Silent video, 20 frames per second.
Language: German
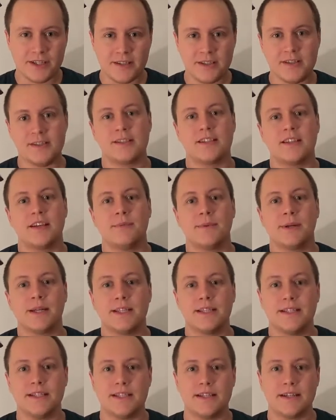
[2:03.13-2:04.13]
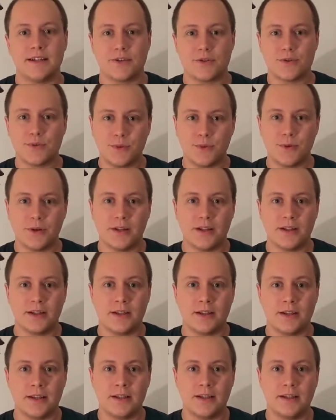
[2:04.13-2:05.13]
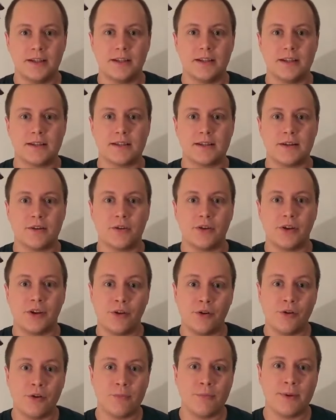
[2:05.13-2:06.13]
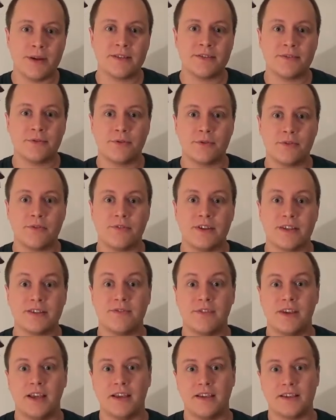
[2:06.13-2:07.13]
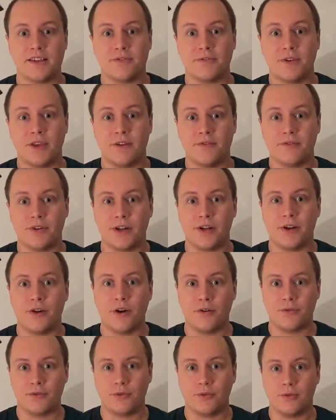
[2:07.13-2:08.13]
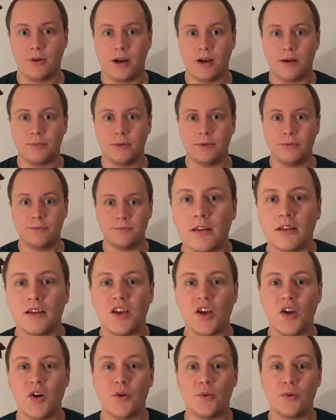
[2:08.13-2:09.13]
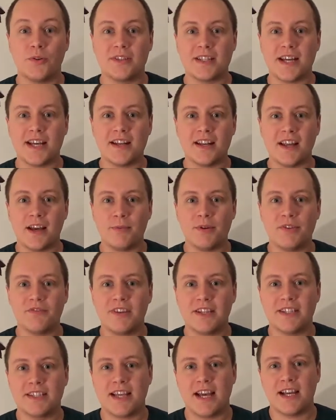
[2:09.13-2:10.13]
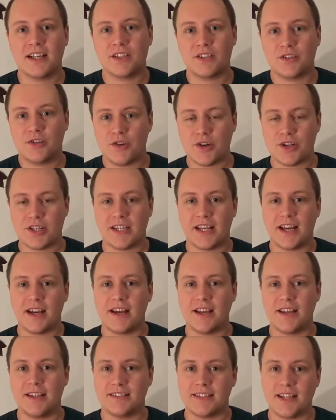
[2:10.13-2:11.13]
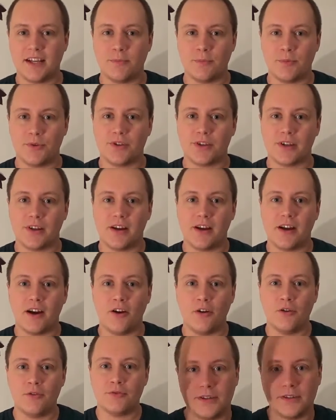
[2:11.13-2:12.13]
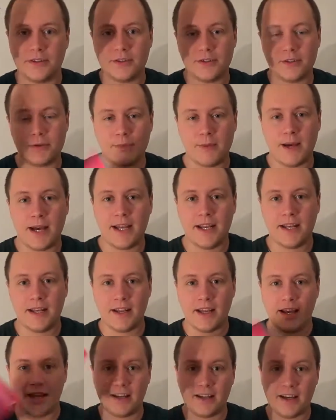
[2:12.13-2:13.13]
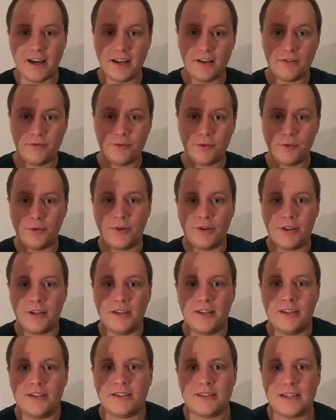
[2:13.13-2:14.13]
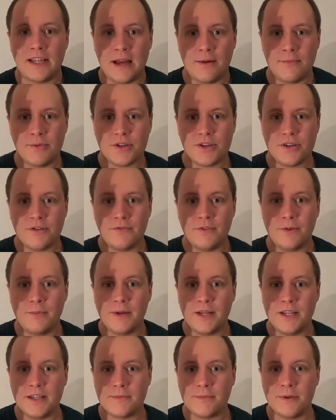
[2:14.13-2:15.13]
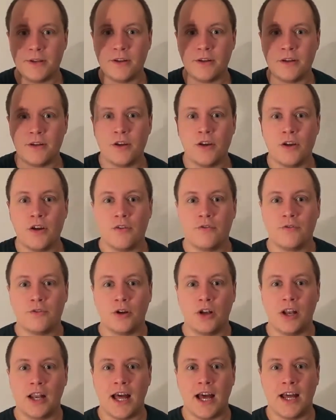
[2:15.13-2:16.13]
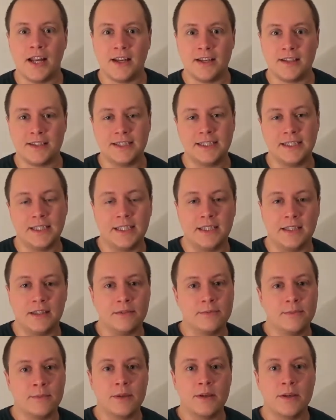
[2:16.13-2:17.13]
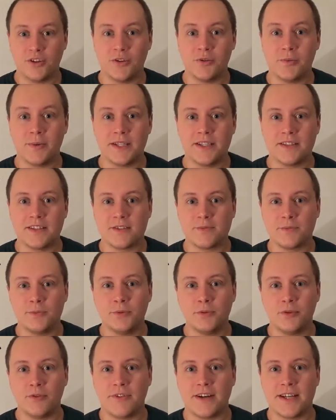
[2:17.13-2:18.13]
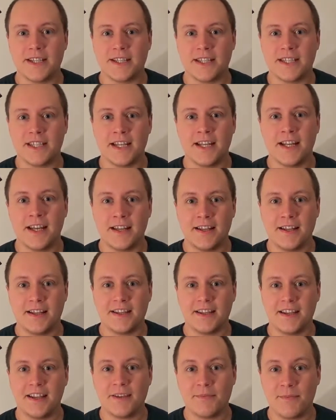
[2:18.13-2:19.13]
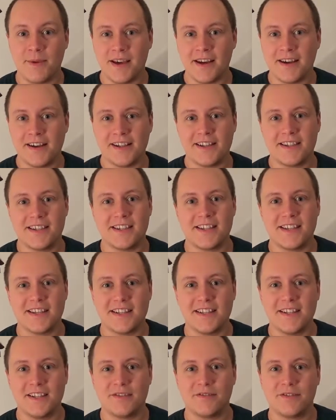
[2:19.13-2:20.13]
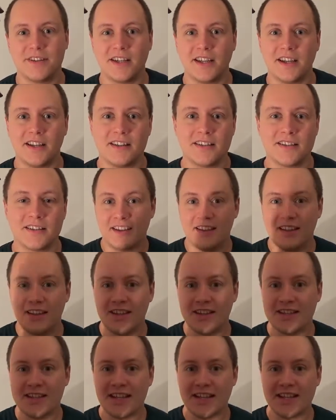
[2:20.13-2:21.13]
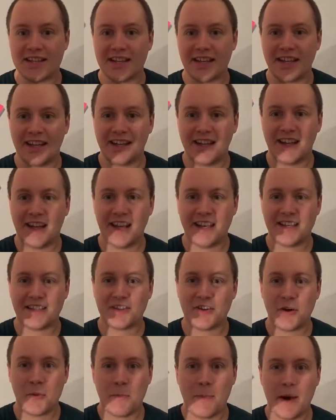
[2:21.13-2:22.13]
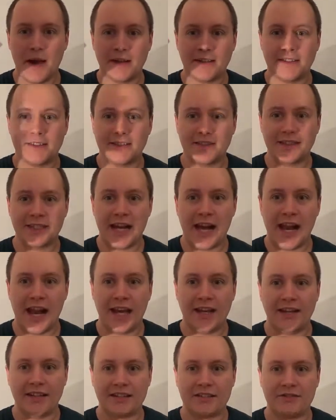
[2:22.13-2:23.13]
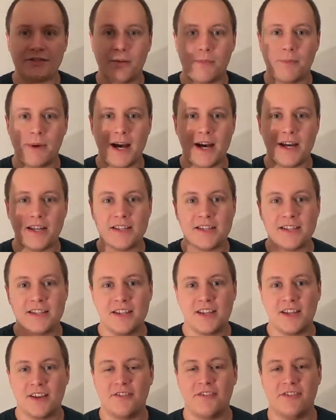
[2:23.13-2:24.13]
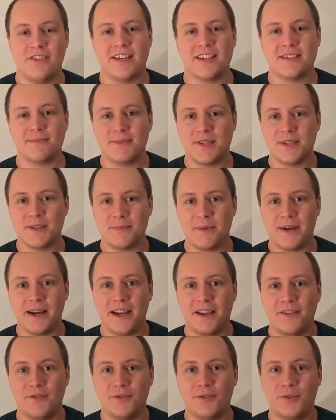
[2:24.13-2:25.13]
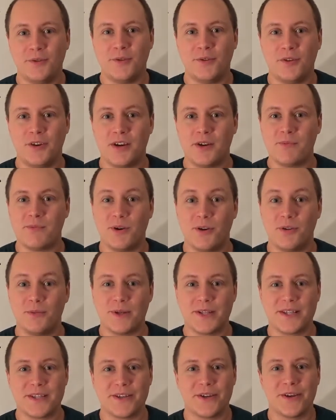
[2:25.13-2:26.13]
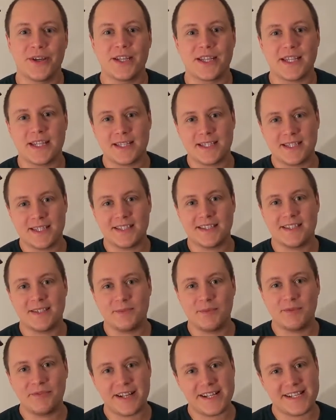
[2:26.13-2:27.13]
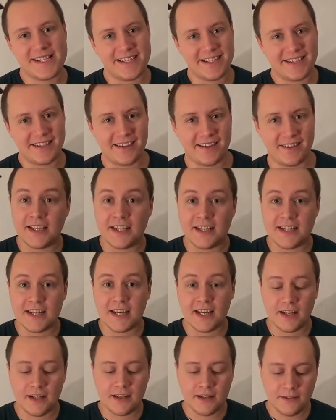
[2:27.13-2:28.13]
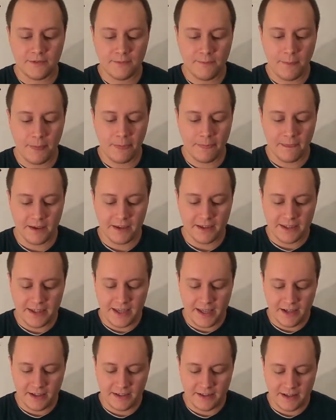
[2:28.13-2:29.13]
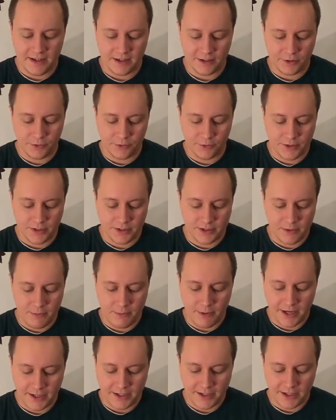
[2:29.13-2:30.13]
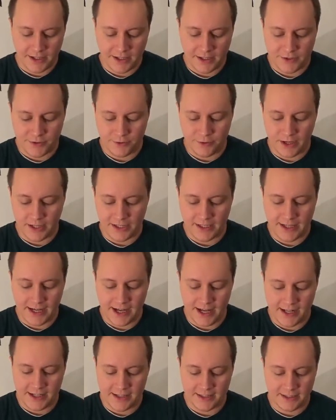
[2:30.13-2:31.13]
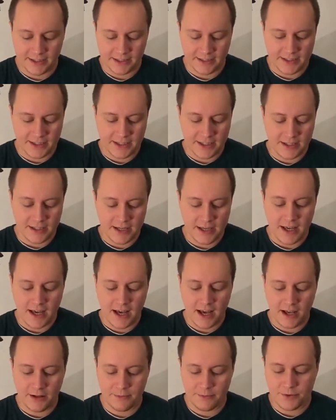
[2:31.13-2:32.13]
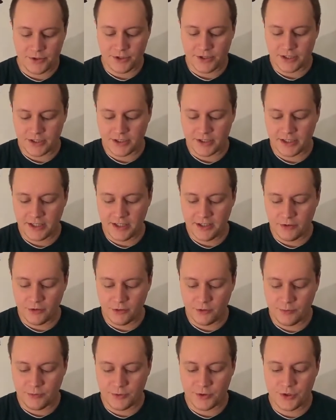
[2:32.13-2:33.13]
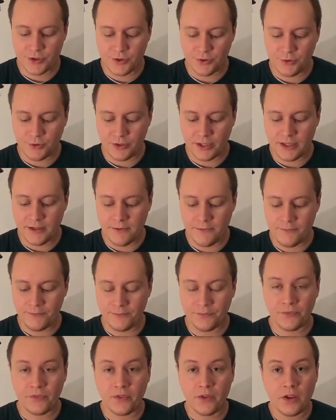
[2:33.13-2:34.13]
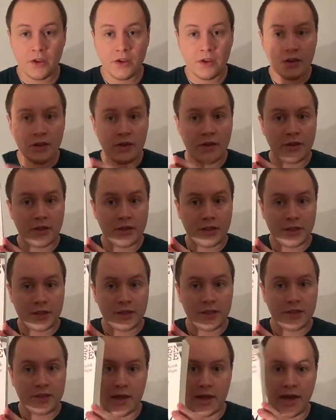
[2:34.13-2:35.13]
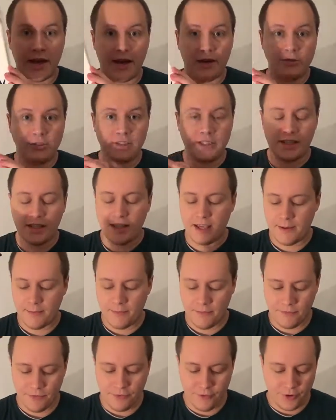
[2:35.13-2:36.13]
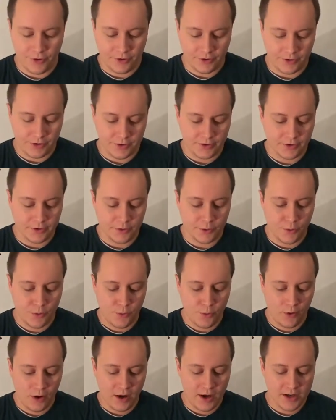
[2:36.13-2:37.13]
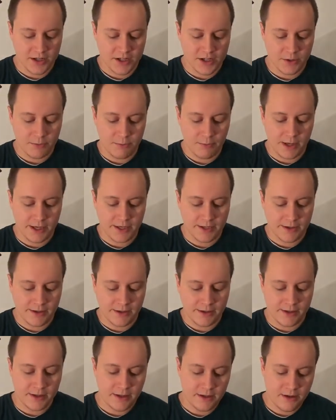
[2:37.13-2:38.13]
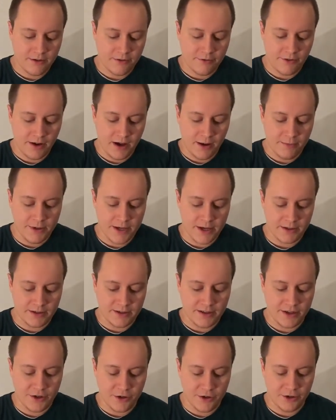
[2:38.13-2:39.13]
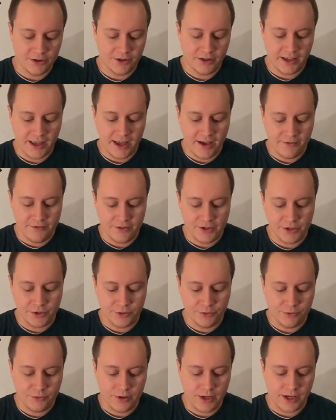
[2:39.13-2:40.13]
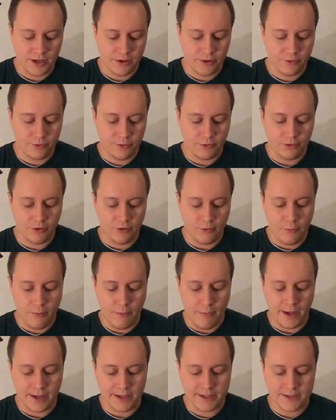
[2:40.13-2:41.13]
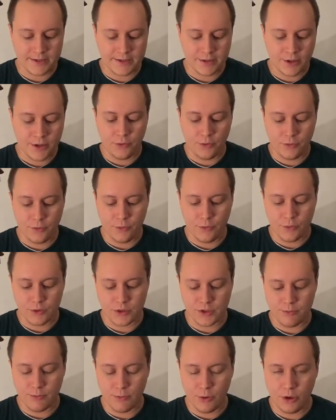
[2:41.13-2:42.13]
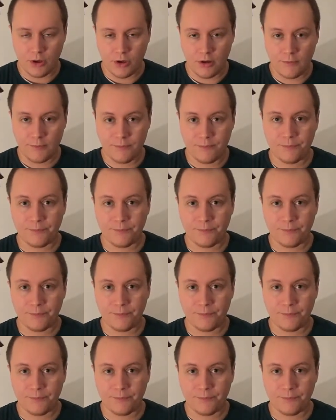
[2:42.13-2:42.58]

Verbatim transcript: ist, aber die Autorin ist auch eine junge Person, weswegen ich auf jeden Fall Hoffnung habe. Und dann habe ich, wie gesagt, noch drei Sachbücher gekauft. Zum einen eine Einführung in islamische Feminismen von Lana Siri. Über dieses Buch weiß ich inhaltlich nicht mehr, als der Titel verrät. Es hat ein recht kompaktes, kleines Format, was mich bei Einführung immer überzeugt, dass ich sie bewältigen kann. Dann Gegendiagnose, Beiträge zur radikalen Kritik an Psychiatrie und Psychologie, herausgegeben von Cora Schmechel, Fabian Dion, Kevin Dudek und Max Rosmöller.